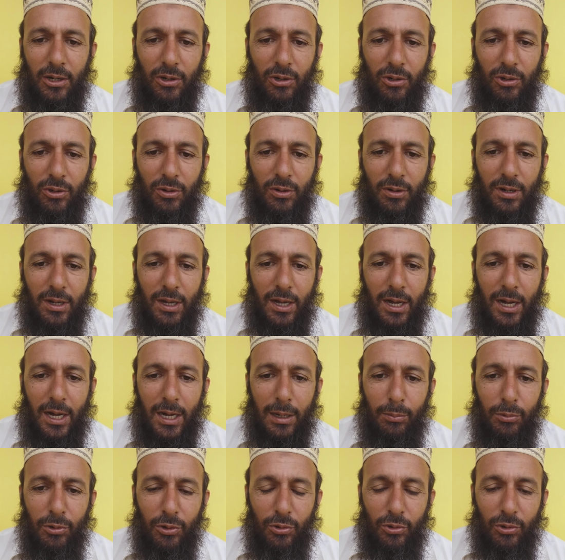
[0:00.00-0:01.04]
और
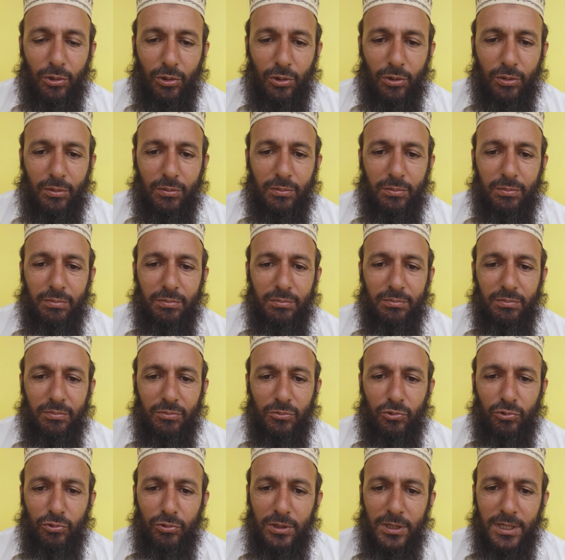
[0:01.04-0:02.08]
हम लोग
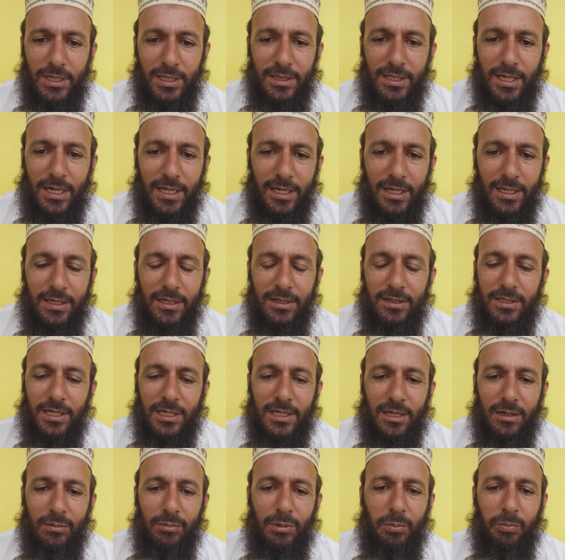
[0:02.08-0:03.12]
दुनियादारी के
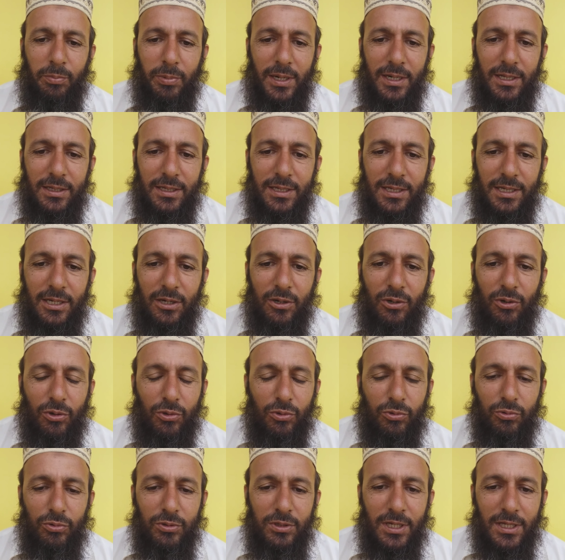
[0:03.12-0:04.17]
चक्कर में पड़ गए हैं और
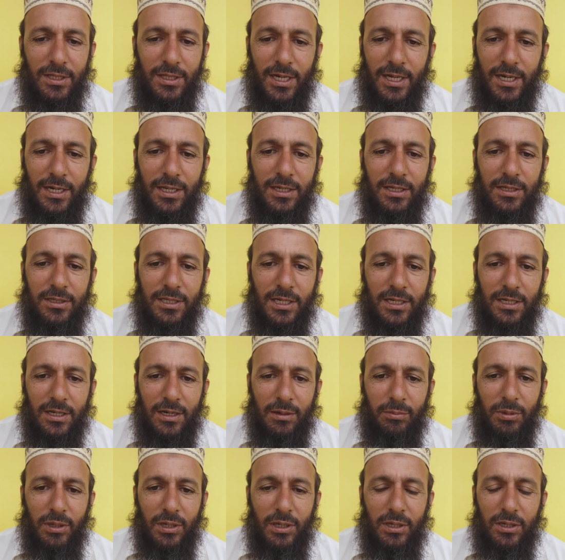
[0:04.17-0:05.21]
दुनियादारी के
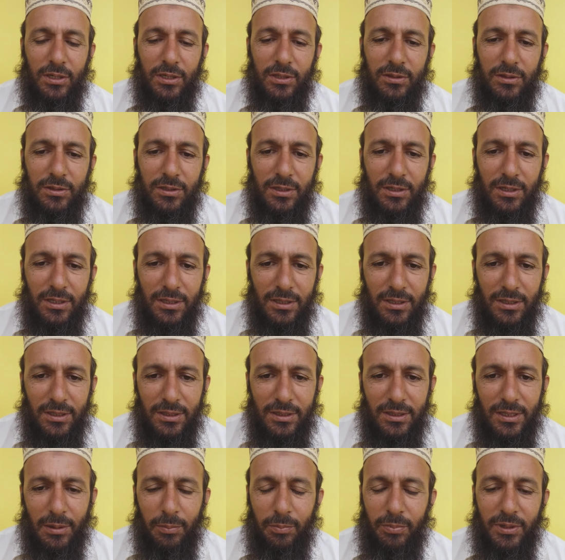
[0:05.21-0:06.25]
चक्कर में
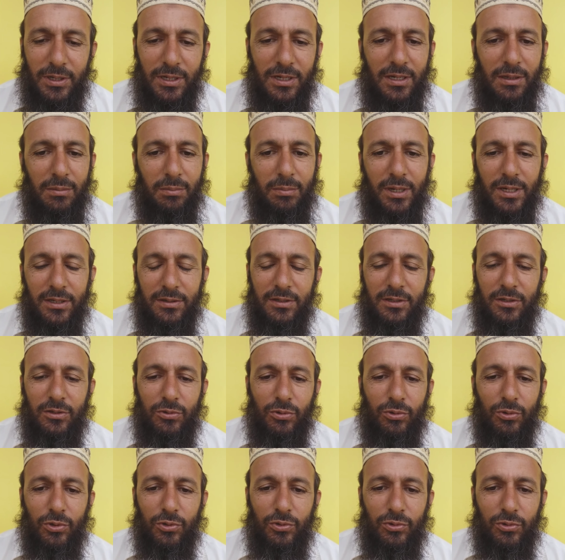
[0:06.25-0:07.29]
कितनी अपनी नमाजें
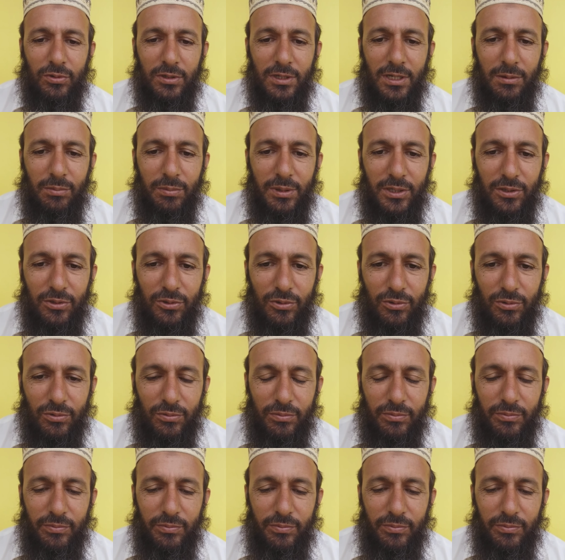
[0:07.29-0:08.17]
छोड़ चुके हैं भाइयों